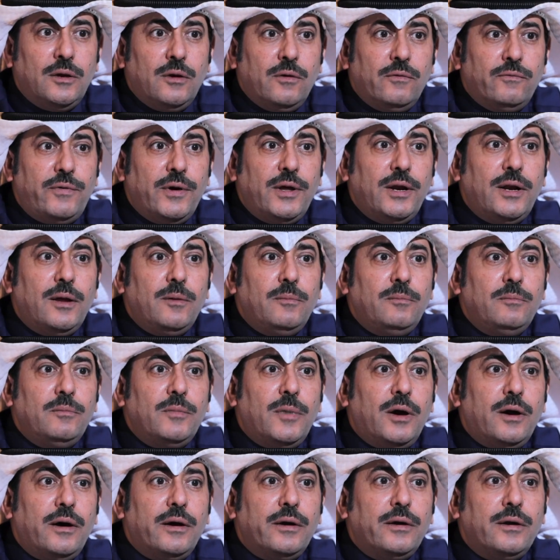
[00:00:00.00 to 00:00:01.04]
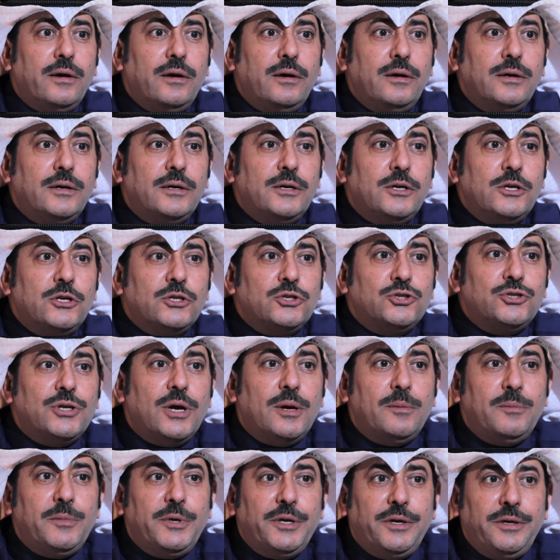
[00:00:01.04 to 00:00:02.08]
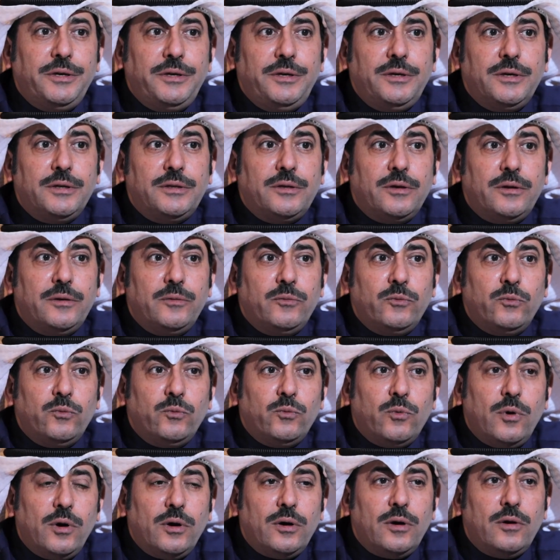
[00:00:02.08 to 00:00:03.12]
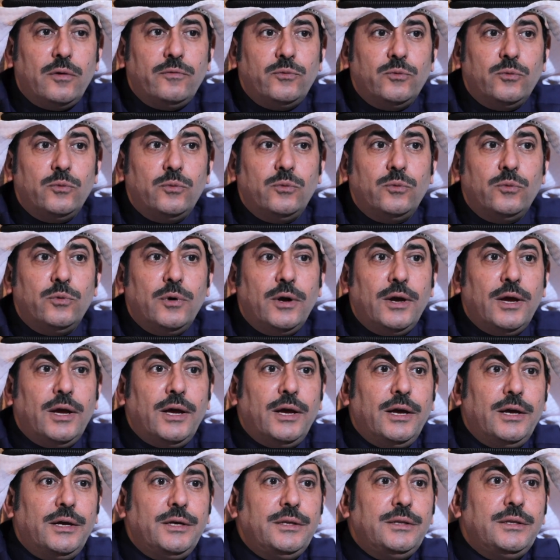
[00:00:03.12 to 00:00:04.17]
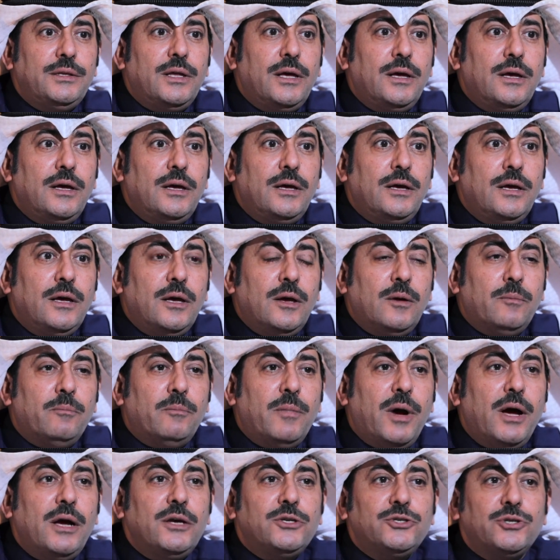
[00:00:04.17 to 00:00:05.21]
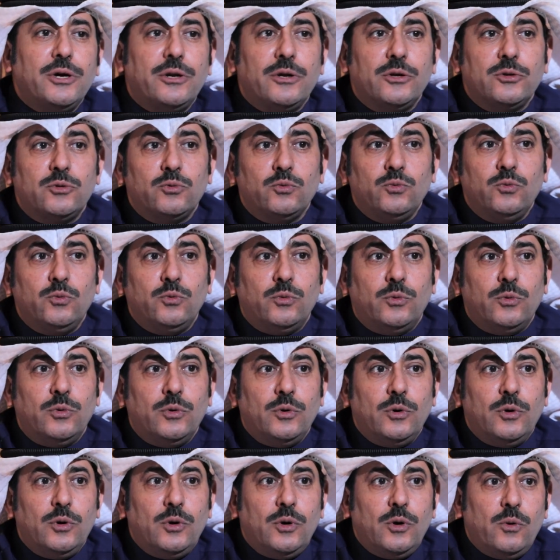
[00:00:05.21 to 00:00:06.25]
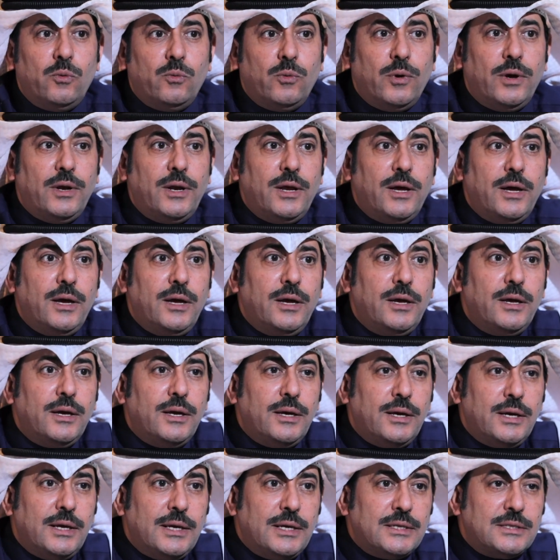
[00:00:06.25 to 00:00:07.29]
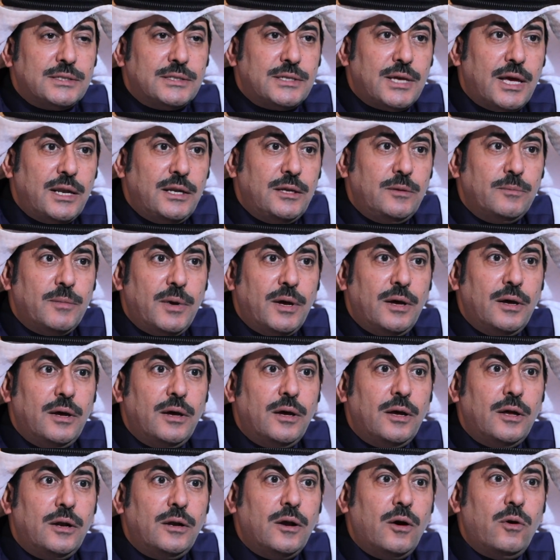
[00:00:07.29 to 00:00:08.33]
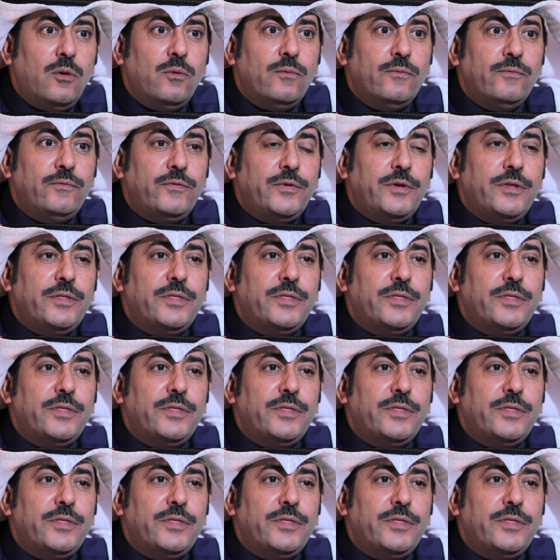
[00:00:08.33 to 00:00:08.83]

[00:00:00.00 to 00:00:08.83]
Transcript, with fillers: فلم أرى جامعية وقفوا عند ما شرطوه ولا سلم لهم في